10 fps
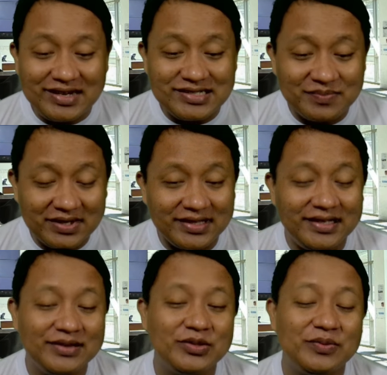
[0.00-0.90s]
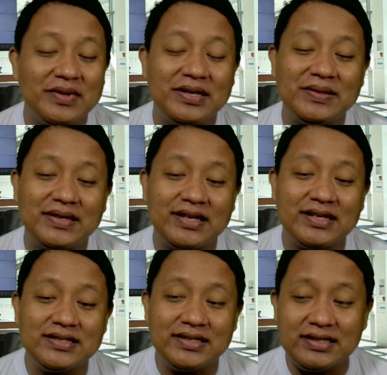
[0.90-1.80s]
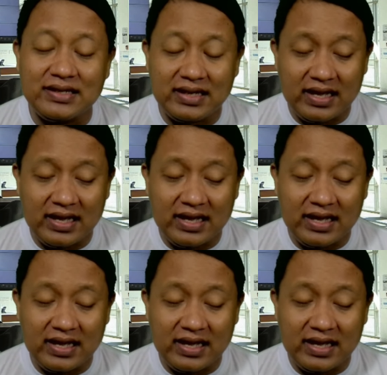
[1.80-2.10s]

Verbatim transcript: Apakah seperti itu begitu kan? Jadi